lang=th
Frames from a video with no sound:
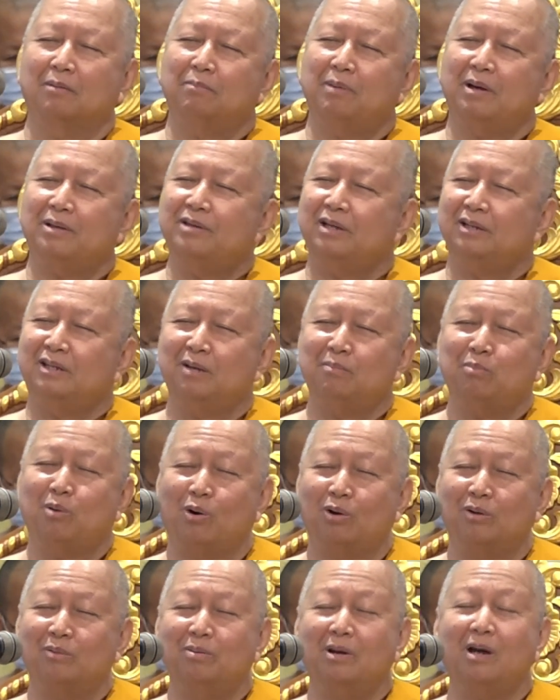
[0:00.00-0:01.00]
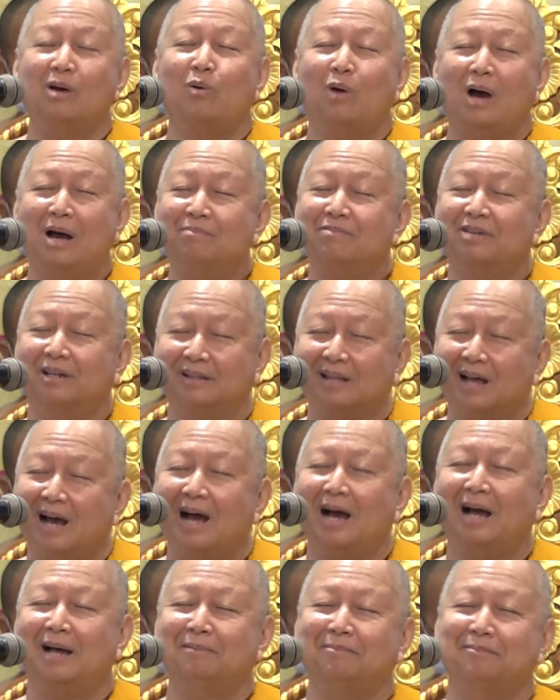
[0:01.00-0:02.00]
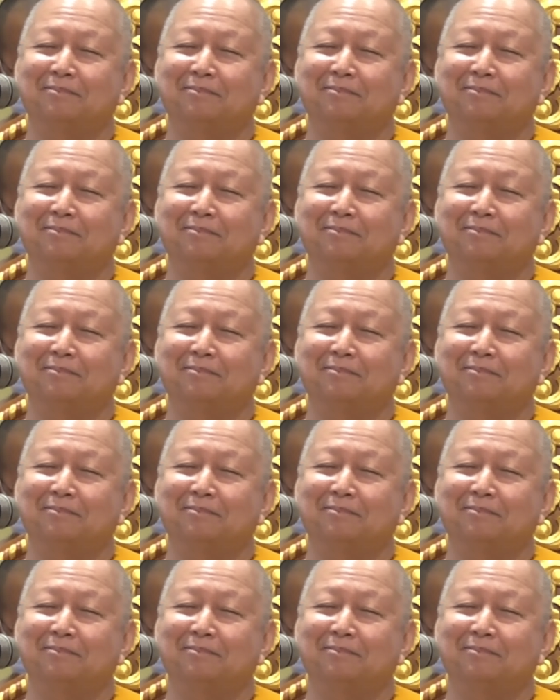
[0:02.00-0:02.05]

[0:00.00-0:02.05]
ประสิทธิผลเพื่อความศรัทธา